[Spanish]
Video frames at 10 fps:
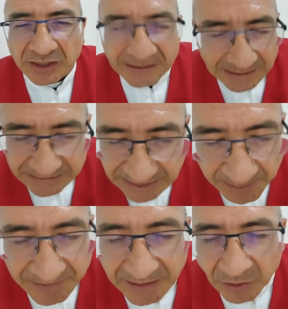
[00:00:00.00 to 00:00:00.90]
En ese
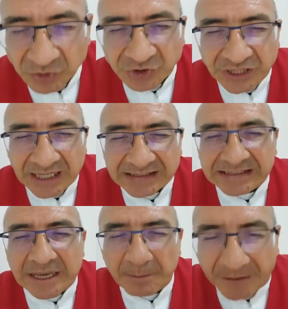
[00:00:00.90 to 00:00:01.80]
examen de
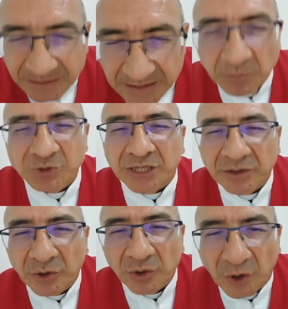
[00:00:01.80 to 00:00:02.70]
conciencia pedimos
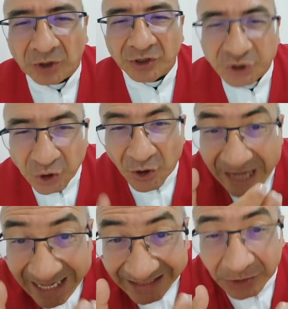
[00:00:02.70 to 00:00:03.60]
el dolor,
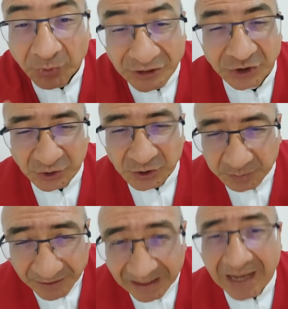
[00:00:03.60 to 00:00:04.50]
llorar nuestros
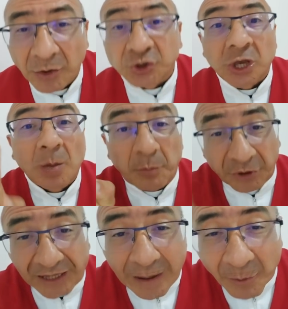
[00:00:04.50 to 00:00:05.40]
pecados
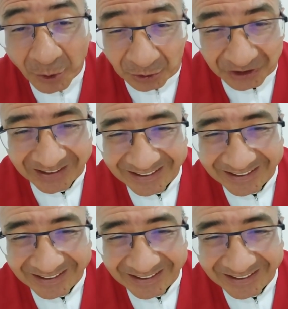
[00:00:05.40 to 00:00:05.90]
por el amor,